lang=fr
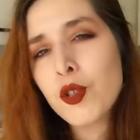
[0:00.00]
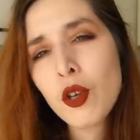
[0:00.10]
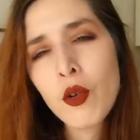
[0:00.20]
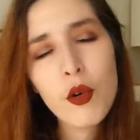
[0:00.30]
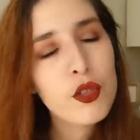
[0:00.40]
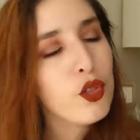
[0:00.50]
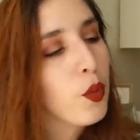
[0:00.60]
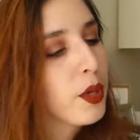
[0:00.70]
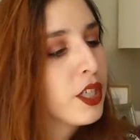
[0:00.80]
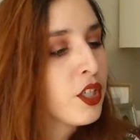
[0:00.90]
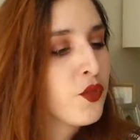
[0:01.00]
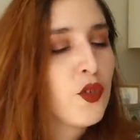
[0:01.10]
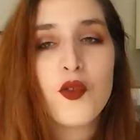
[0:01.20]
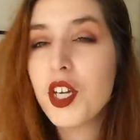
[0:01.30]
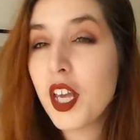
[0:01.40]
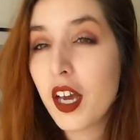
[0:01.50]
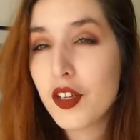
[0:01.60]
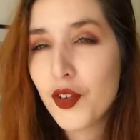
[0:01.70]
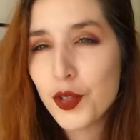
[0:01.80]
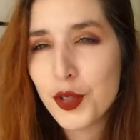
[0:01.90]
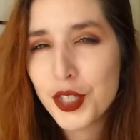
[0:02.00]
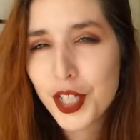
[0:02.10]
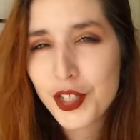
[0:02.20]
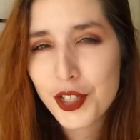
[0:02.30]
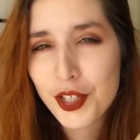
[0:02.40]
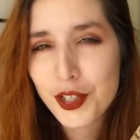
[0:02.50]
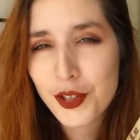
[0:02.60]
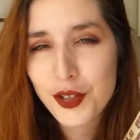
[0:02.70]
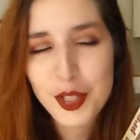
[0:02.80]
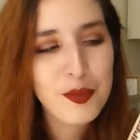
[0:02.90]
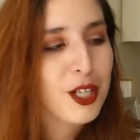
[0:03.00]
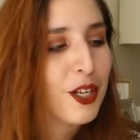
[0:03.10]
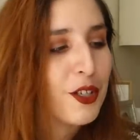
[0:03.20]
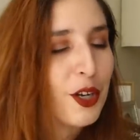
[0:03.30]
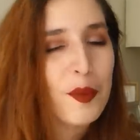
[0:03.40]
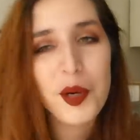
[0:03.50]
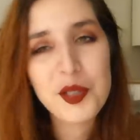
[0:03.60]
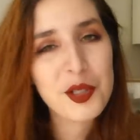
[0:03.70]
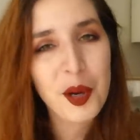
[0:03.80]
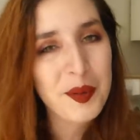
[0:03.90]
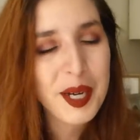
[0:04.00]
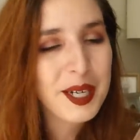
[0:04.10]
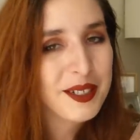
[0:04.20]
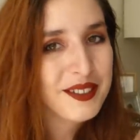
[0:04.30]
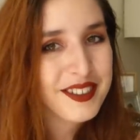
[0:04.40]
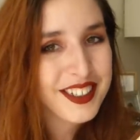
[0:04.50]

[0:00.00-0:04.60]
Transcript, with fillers: Sans grosse surprise, vous voyez arriver du Sir Cédric dans cette pile à lire, bah c'est normal, hein,